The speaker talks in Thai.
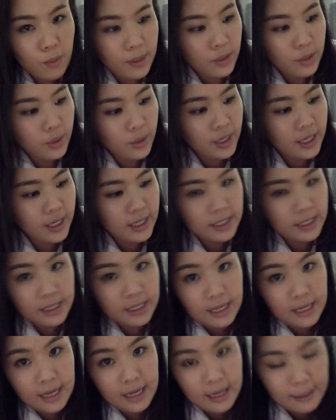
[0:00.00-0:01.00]
มาหน่อย
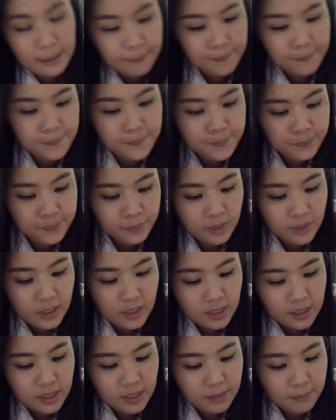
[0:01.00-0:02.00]
นะคะ
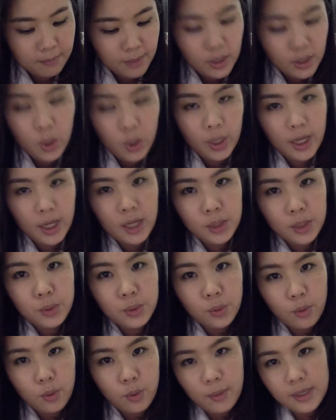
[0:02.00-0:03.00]
ไม่หน่อยแล้วก็ถู
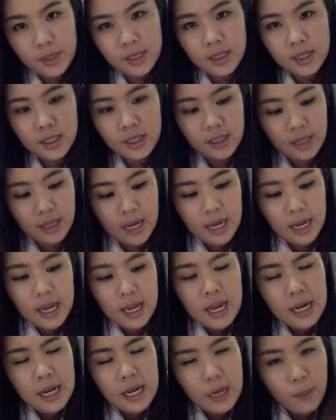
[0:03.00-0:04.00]
กลงมาเยอะอ่ะ
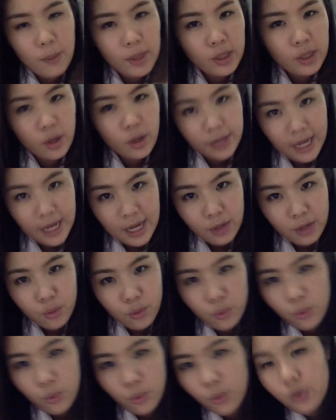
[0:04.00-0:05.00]
แล้ววันก่อนหน้า
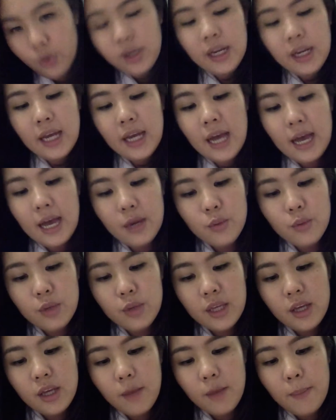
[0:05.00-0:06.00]
นู้นนะคะคุณยิง
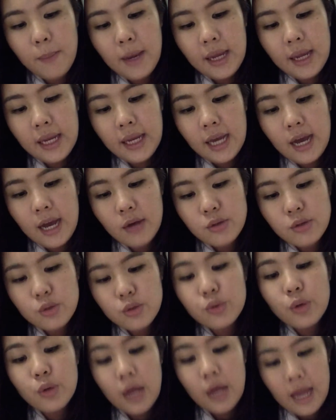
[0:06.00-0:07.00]
ก็ไปเข้าสุรุ
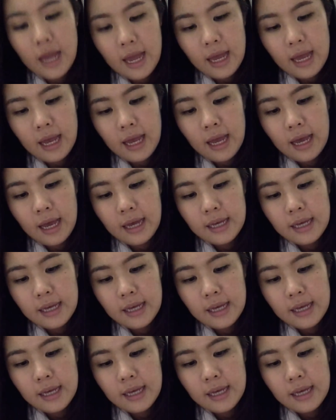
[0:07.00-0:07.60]
ฮะค่ะ